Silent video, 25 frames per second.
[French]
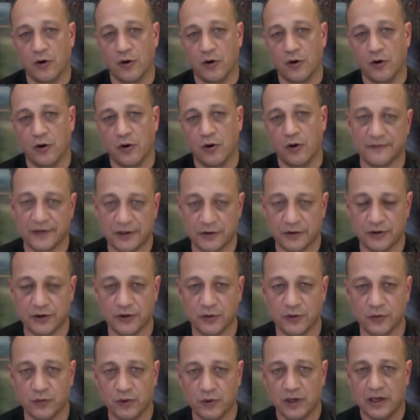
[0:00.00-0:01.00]
dans la ville de
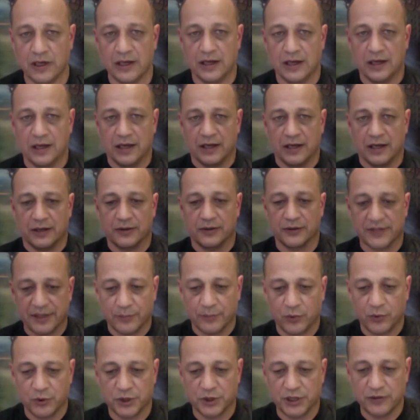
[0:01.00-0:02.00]
Lyon. Donc c'est
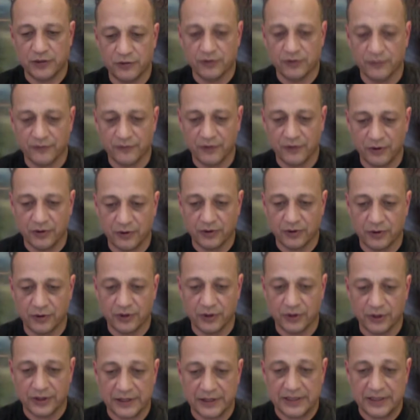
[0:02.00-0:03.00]
un projet innovant
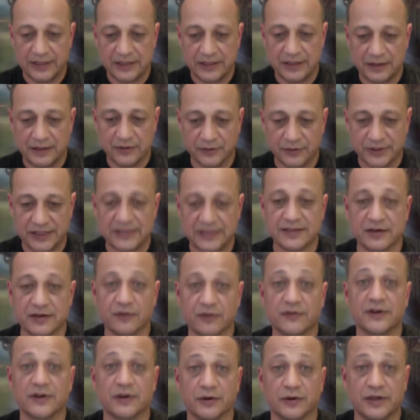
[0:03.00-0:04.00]
euh, qui consiste à
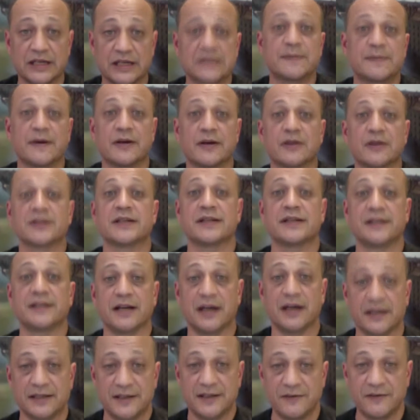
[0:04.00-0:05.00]
offrir une expérience
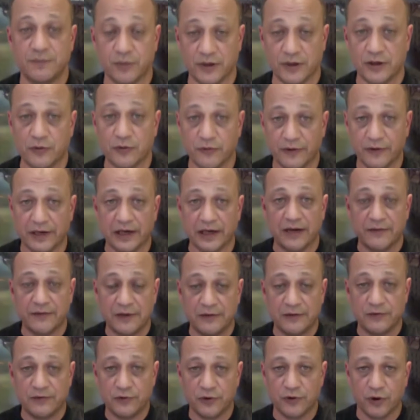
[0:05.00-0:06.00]
interactive pour découvrir la
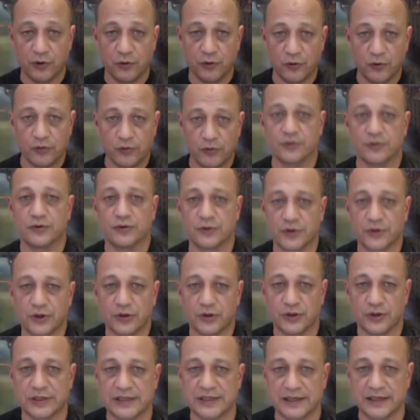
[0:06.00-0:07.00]
ville vue d'en haut. Donc
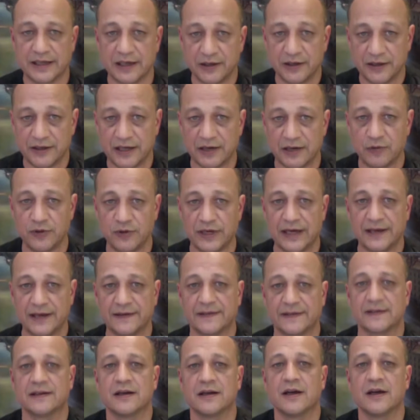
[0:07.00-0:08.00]
euh, c'est des, des,
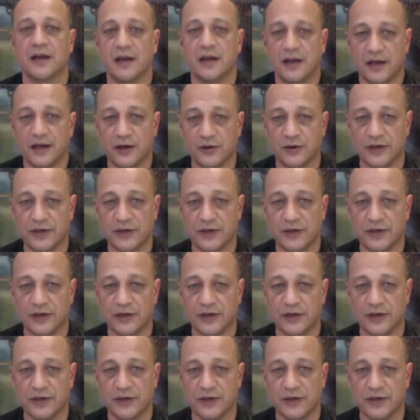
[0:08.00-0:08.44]
lunettes, une